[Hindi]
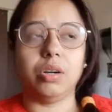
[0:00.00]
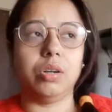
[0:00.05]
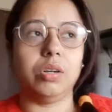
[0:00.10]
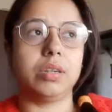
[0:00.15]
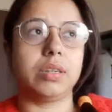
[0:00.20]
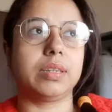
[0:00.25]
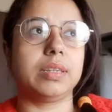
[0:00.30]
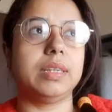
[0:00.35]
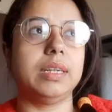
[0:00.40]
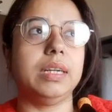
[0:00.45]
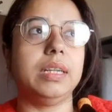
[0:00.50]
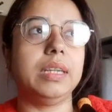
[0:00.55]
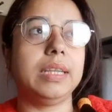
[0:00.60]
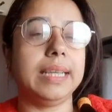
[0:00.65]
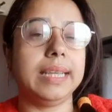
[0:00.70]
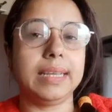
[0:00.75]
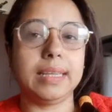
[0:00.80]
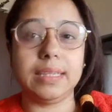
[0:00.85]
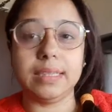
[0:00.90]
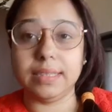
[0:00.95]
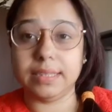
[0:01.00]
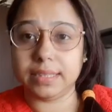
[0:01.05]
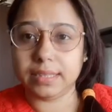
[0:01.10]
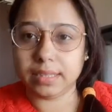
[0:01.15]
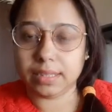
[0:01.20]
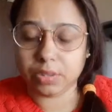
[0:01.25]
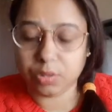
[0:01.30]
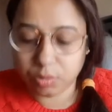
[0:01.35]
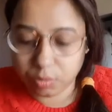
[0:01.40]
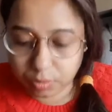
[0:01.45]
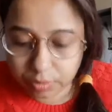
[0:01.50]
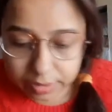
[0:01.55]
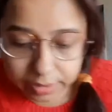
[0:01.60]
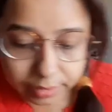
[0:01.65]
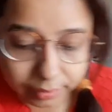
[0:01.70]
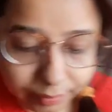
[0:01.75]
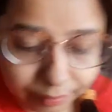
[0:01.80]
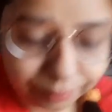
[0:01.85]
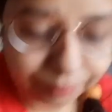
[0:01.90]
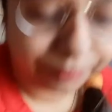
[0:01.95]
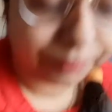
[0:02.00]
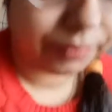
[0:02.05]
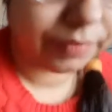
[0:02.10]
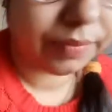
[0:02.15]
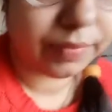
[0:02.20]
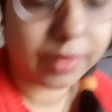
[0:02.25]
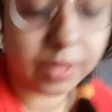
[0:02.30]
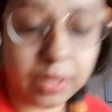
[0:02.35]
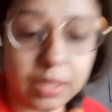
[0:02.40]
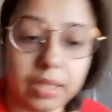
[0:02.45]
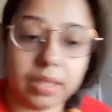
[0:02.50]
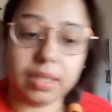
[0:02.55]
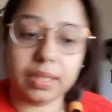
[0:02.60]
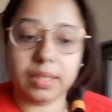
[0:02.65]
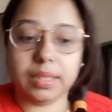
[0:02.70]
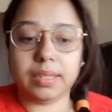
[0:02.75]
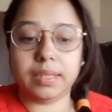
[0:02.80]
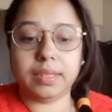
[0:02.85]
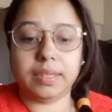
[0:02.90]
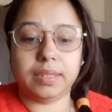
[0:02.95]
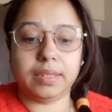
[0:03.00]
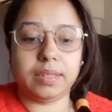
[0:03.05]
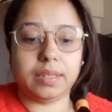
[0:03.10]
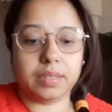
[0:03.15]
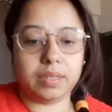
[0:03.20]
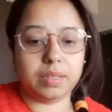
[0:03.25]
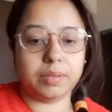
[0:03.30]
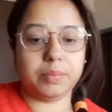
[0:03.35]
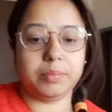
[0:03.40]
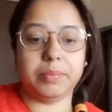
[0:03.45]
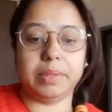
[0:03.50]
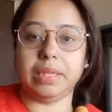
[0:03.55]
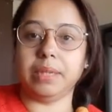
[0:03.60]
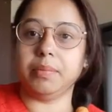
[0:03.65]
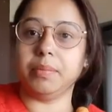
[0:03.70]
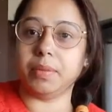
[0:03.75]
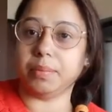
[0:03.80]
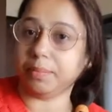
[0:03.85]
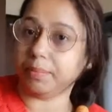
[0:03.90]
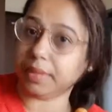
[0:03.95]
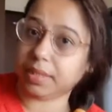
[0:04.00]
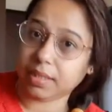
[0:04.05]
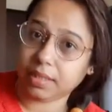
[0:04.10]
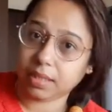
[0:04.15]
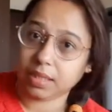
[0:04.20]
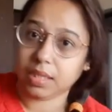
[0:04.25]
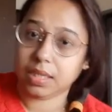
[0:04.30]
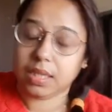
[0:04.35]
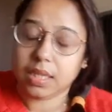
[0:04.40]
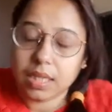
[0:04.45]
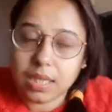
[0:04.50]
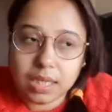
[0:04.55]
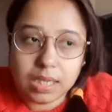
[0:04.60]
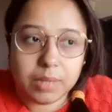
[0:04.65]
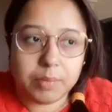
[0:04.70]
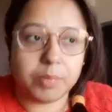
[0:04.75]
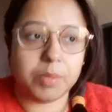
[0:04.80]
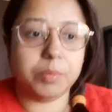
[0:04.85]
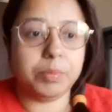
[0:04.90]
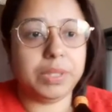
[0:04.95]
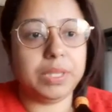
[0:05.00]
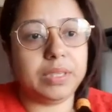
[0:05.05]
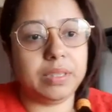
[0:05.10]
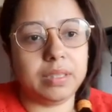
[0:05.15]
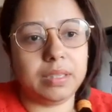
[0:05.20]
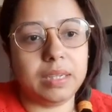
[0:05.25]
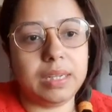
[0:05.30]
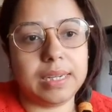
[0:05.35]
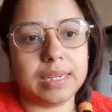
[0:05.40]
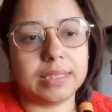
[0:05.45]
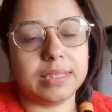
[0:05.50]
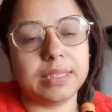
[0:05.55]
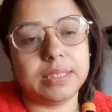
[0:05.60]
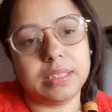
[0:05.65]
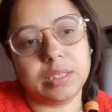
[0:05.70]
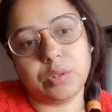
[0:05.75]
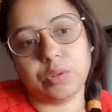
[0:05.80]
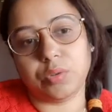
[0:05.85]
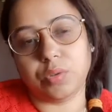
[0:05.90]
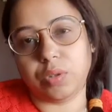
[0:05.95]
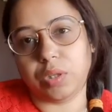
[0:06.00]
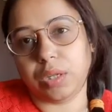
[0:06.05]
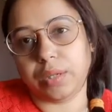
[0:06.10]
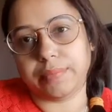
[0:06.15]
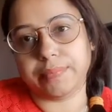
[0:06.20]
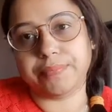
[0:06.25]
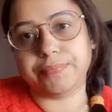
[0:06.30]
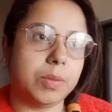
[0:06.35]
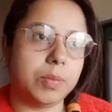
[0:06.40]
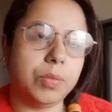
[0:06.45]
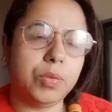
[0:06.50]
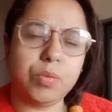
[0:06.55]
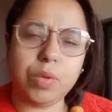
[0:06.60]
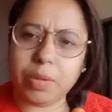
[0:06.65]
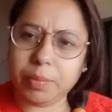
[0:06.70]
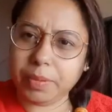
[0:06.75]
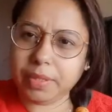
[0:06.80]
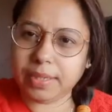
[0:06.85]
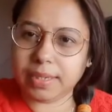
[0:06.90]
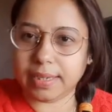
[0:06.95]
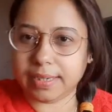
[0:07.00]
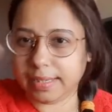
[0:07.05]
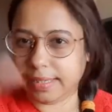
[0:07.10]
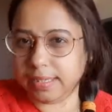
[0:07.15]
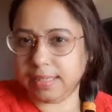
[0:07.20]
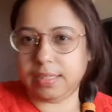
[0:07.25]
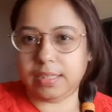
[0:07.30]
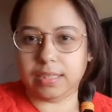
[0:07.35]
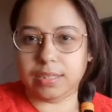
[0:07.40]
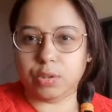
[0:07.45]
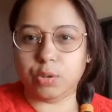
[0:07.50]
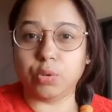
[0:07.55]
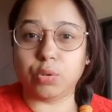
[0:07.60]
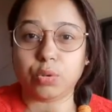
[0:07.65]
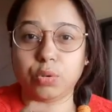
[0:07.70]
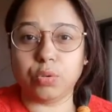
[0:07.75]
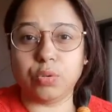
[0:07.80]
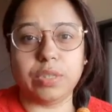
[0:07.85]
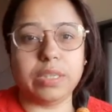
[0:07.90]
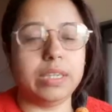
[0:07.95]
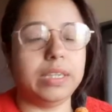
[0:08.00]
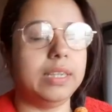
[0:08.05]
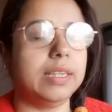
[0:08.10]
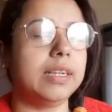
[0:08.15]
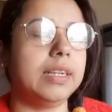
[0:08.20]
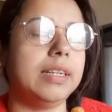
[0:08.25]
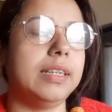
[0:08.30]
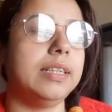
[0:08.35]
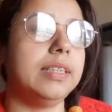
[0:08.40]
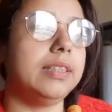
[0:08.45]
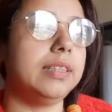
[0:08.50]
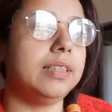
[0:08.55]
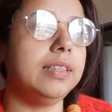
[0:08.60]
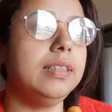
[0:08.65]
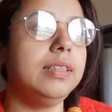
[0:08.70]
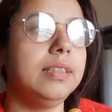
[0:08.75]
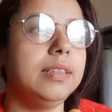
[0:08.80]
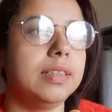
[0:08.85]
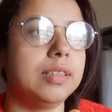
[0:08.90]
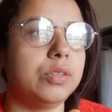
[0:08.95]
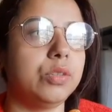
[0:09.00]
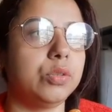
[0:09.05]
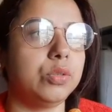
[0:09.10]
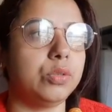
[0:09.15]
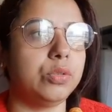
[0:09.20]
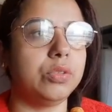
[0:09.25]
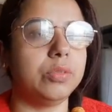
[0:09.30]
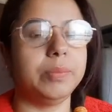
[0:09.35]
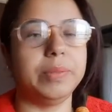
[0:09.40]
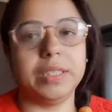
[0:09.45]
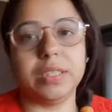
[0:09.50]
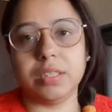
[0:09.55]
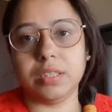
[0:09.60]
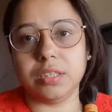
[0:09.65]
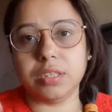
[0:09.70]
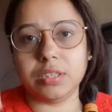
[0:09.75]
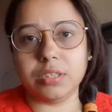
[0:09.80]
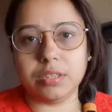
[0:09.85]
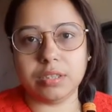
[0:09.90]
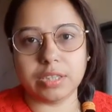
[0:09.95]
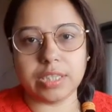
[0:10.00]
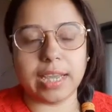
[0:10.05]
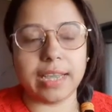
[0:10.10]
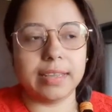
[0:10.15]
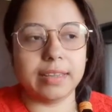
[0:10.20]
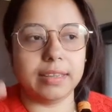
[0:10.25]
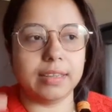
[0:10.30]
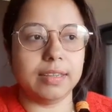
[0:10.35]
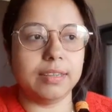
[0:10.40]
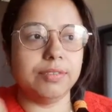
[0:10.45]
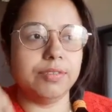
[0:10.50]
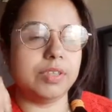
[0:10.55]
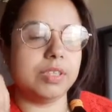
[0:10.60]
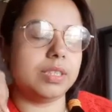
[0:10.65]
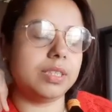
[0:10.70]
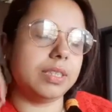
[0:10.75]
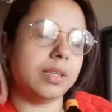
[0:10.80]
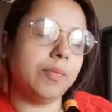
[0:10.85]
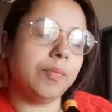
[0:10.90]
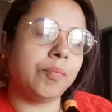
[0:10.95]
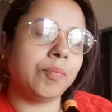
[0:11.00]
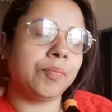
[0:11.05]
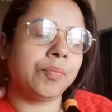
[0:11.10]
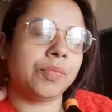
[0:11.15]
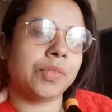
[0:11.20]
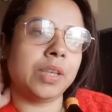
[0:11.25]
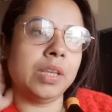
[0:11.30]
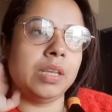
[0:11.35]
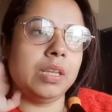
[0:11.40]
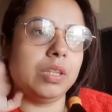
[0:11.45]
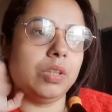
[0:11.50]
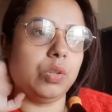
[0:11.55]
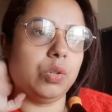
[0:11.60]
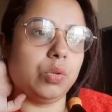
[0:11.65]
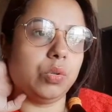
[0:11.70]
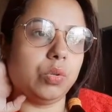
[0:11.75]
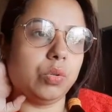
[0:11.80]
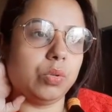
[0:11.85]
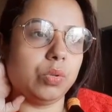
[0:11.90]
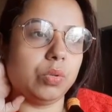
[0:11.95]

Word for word: और कल एक इंसिडेंट हो गया कि मेरी मम्मी मम्मी का ना एक्सीडेंट हो गया मम्मी वहाँ पे खड़ी थी टुक टुक के लिए खड़ी थी कि टुक टुक में जाएंगे फिर से तो